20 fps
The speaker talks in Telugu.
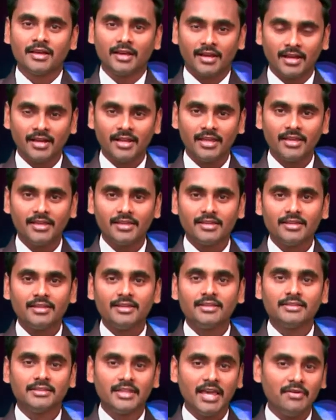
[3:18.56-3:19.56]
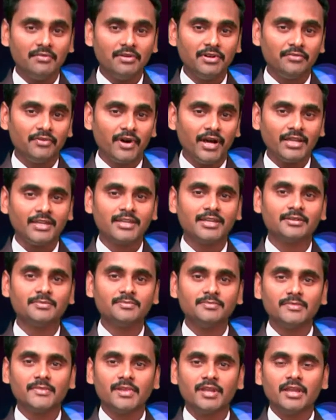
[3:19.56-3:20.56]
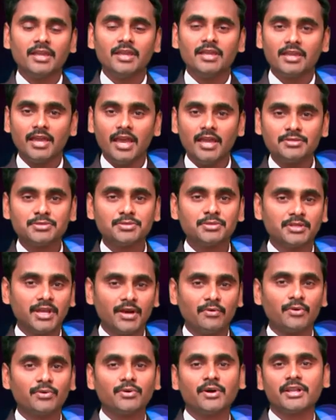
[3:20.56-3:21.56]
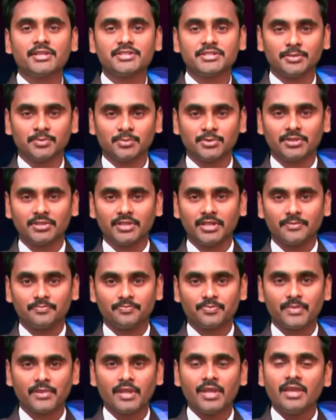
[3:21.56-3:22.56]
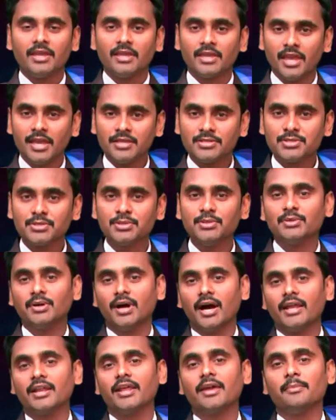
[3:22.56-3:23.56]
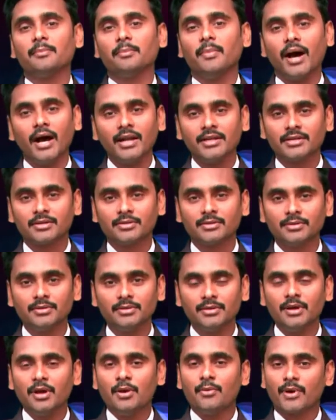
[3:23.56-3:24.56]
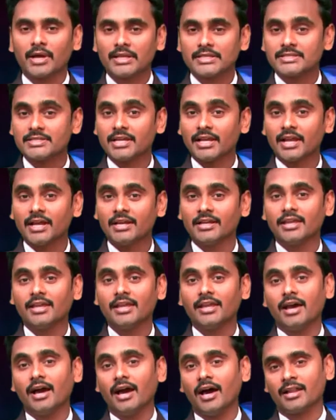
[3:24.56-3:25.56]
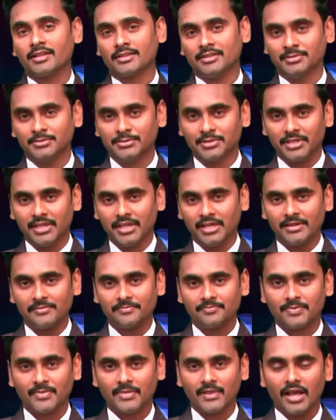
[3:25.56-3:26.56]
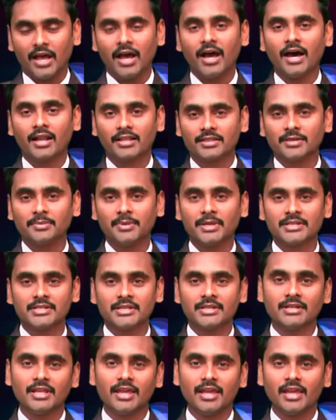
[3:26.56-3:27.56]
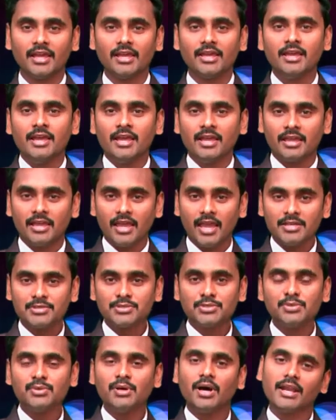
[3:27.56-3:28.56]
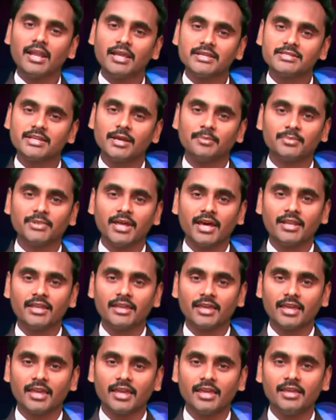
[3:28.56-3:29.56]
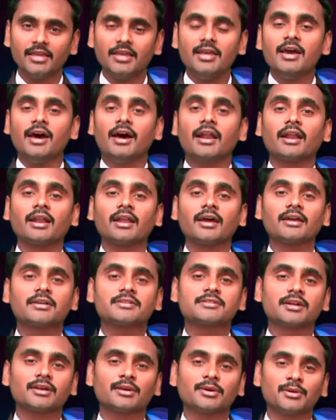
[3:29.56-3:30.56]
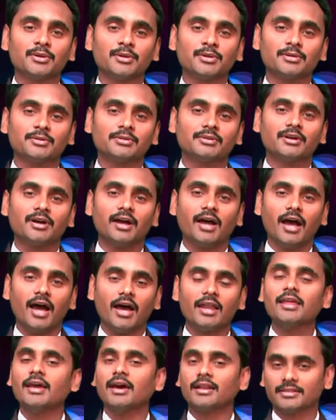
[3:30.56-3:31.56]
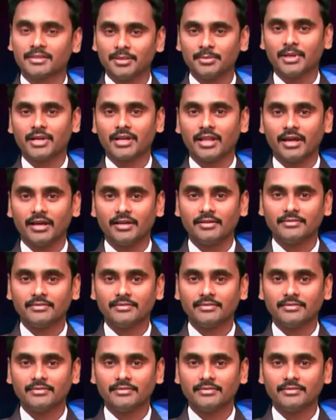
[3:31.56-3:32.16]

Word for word: రండి దేవుని వాక్యం ఏసు ఎవరు అని చెప్తుంది ఏసు అనే మాటకు ఒక చక్కటి అర్థం ఉంది ఆ అర్థం ఏంటంటే ఏసు అనే శబ్దానికి రక్షకుడు అని అర్థమట